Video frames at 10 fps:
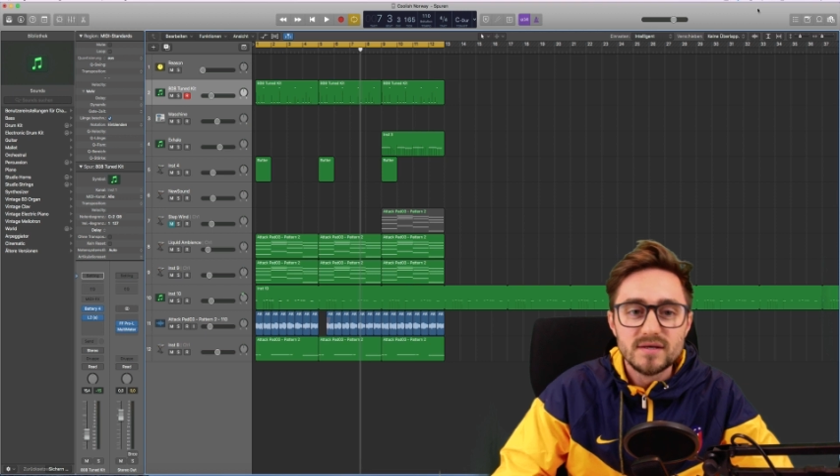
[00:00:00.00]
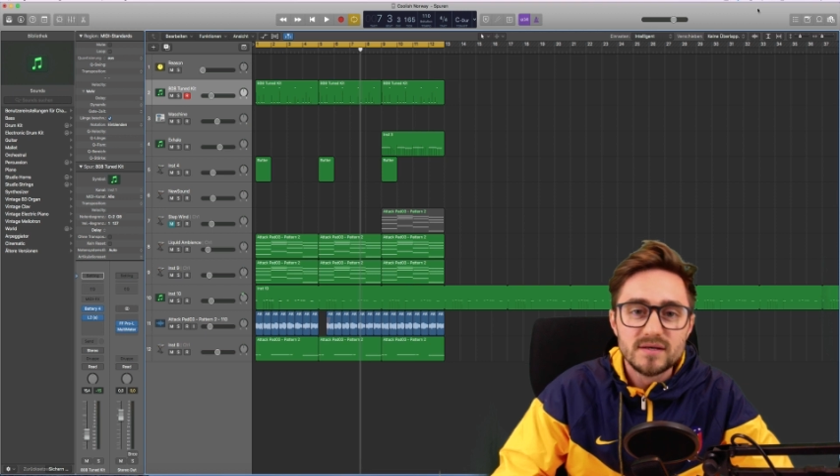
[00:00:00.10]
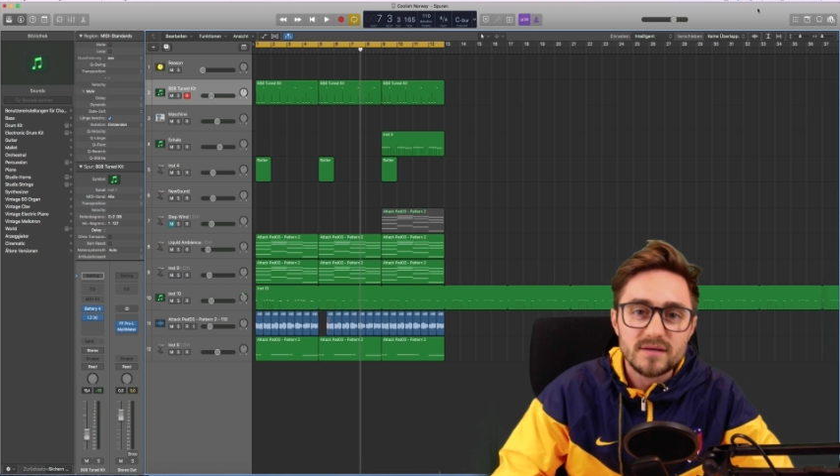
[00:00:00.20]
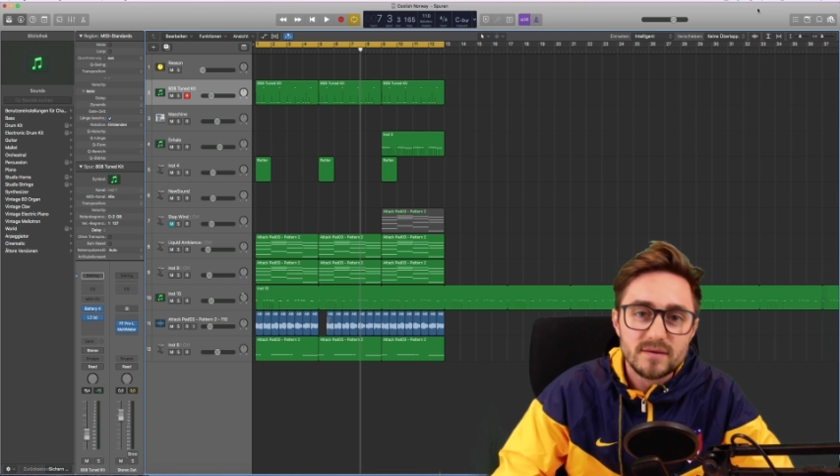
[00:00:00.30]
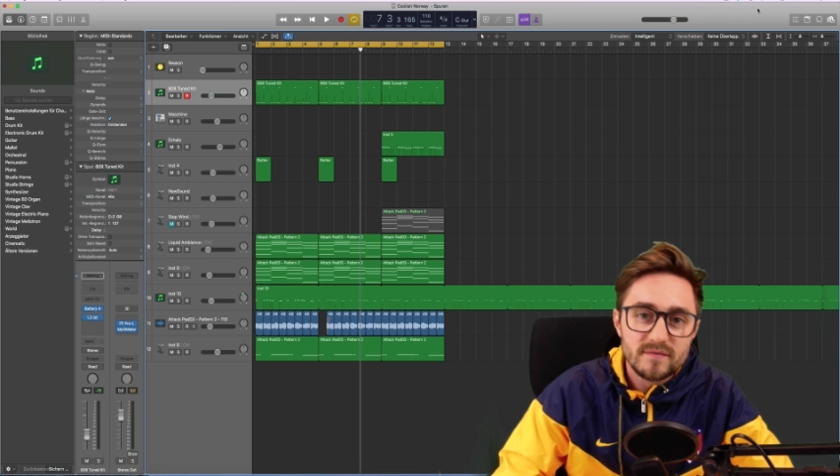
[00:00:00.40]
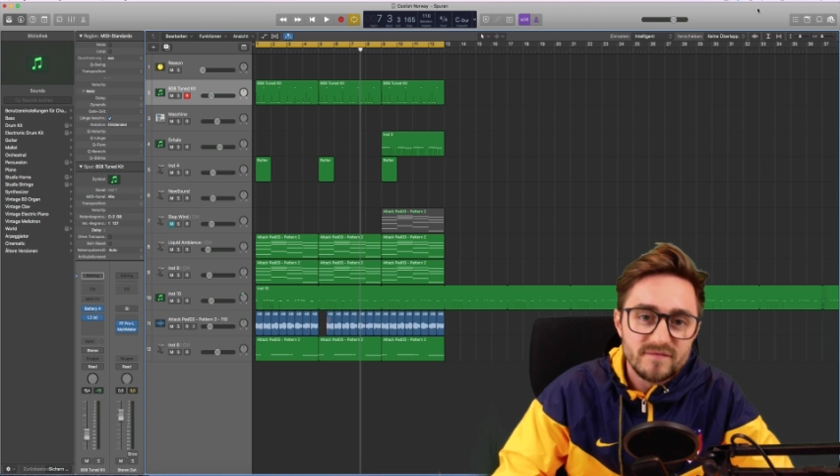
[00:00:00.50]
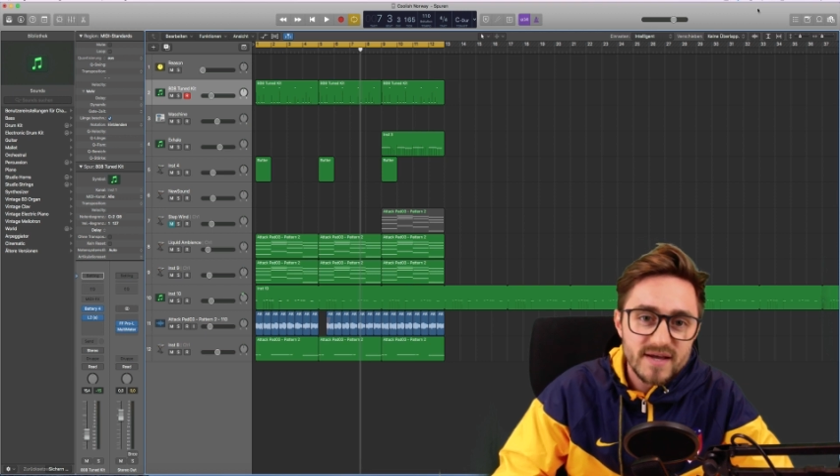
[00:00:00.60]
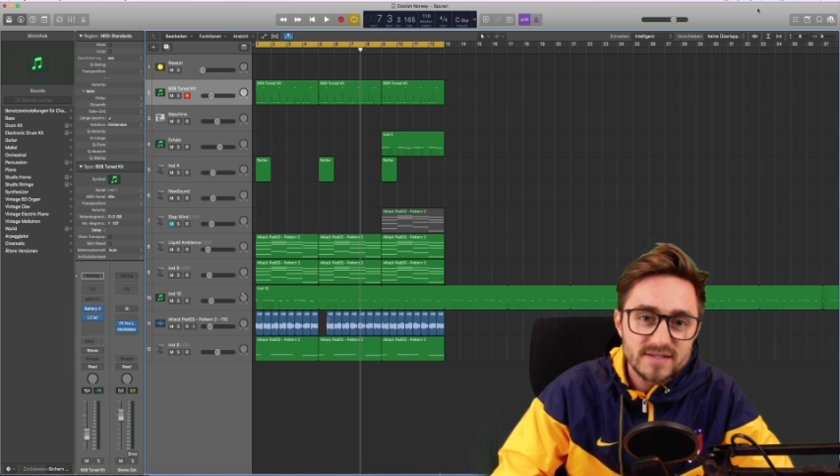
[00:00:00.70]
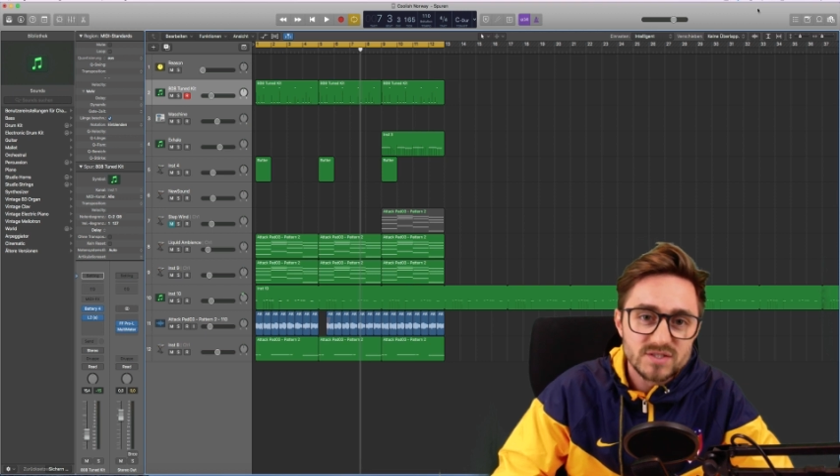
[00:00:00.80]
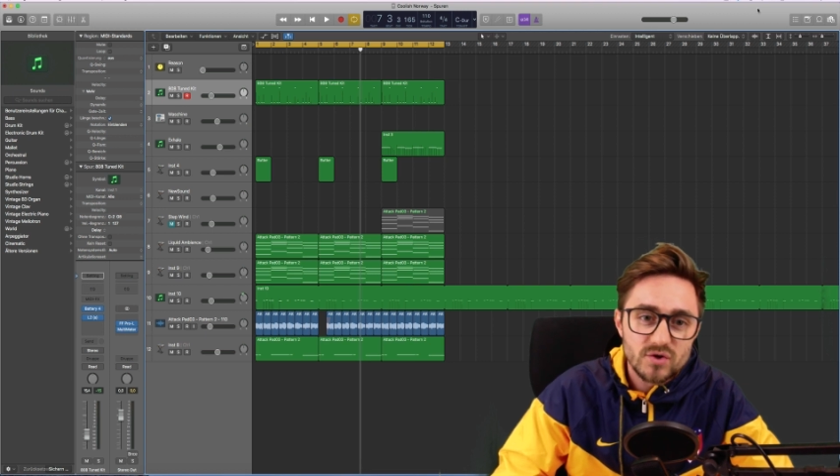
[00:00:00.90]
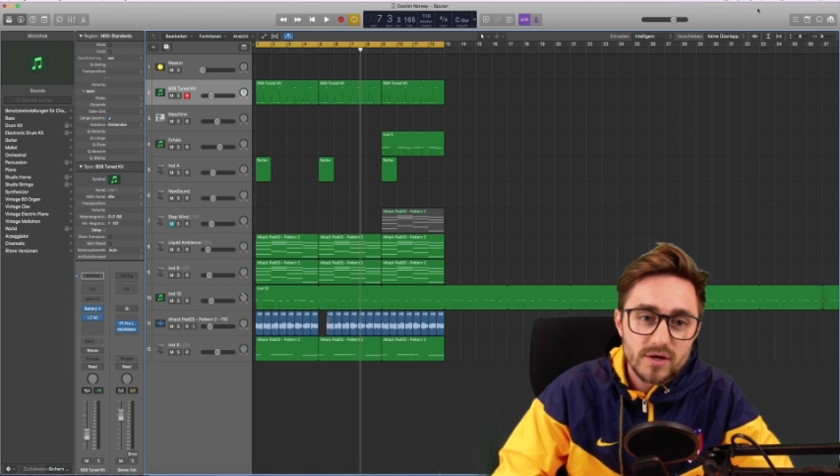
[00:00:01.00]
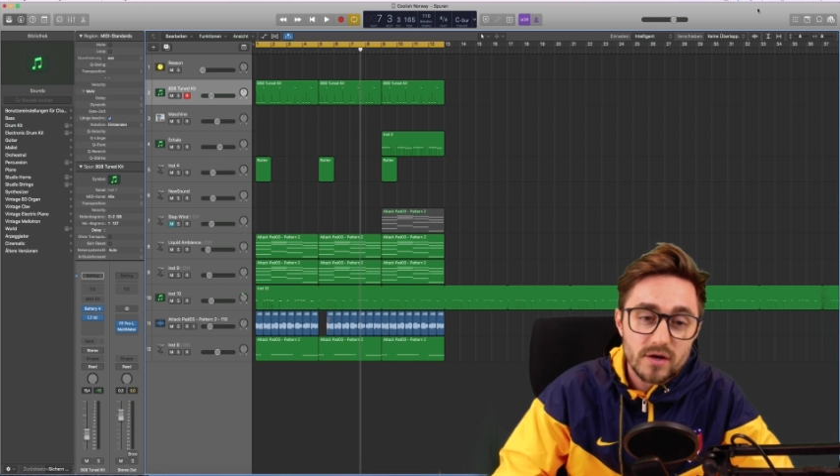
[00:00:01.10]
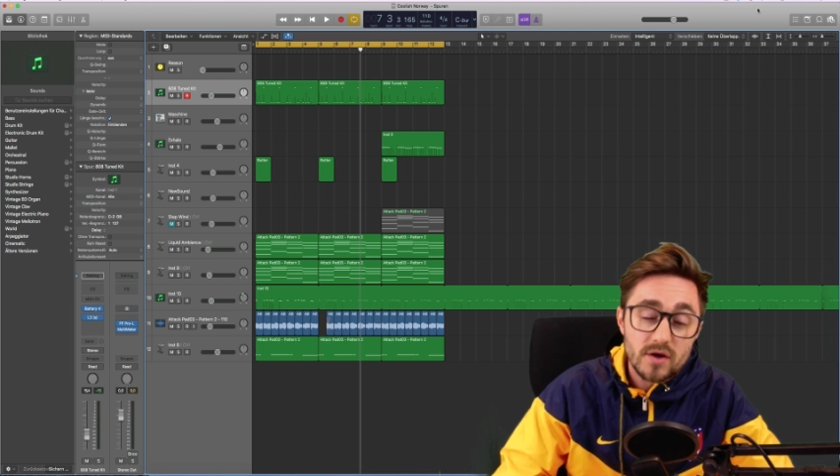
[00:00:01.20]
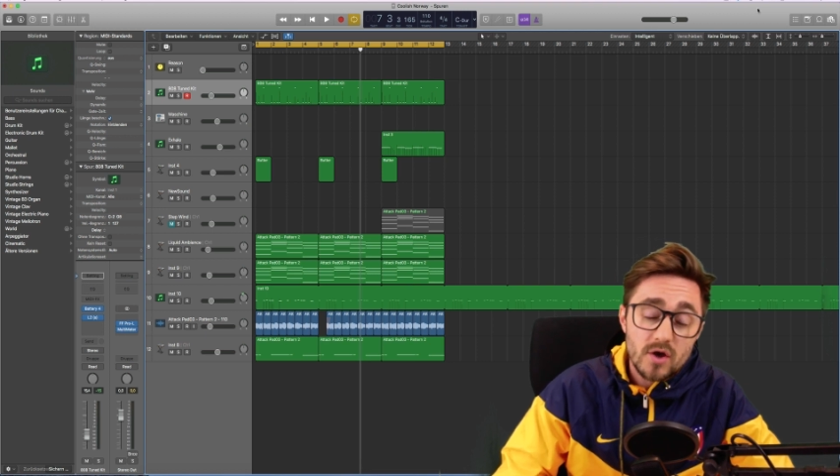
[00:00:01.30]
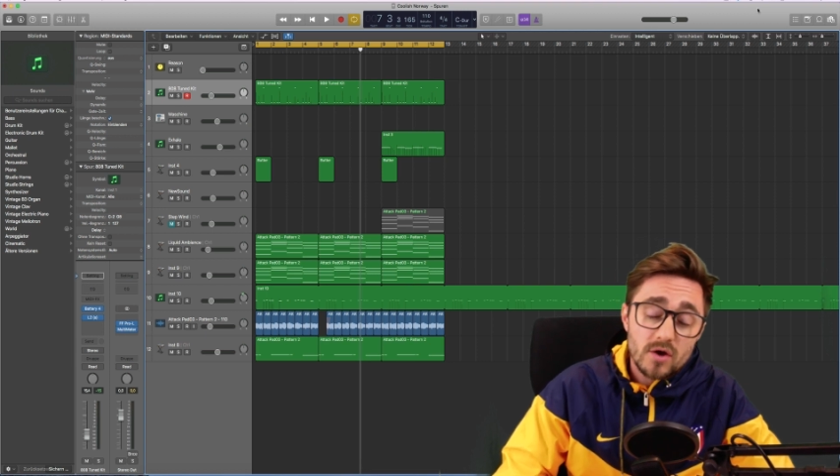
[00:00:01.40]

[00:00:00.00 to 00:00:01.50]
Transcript: äh, Werkzeuge,